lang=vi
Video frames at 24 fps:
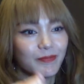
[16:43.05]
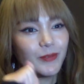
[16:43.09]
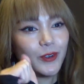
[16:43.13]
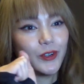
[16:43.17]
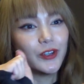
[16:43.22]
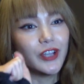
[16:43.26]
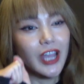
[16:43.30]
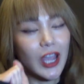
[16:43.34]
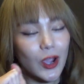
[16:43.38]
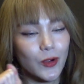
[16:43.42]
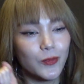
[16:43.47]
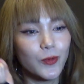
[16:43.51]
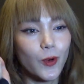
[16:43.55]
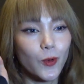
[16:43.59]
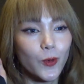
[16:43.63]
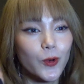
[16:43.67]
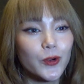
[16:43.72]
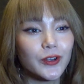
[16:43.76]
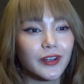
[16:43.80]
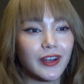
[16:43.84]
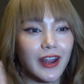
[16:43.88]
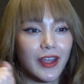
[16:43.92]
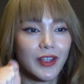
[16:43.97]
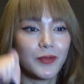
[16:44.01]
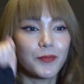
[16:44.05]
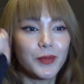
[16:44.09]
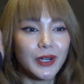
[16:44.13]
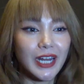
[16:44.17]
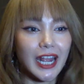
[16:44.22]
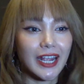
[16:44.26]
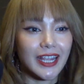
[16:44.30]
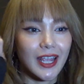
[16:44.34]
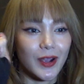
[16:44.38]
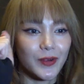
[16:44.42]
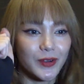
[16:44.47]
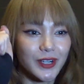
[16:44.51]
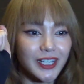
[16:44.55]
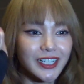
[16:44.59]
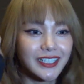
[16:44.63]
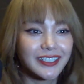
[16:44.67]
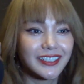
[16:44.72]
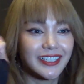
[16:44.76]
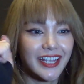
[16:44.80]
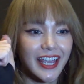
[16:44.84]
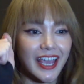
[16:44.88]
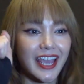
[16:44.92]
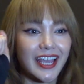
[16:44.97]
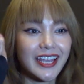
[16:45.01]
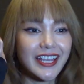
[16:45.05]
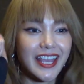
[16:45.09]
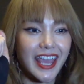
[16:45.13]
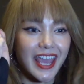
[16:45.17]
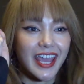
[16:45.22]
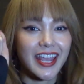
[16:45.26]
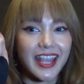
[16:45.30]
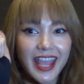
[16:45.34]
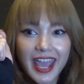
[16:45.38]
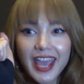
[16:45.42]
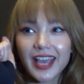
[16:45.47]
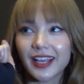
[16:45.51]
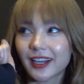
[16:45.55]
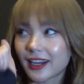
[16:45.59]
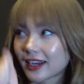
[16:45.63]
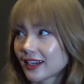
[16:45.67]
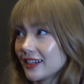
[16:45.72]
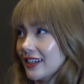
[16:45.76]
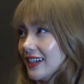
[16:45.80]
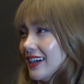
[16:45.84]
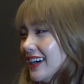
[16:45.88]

mọi người hãy ủng hộ để mình hàng giàu hơn yeah yeah yeah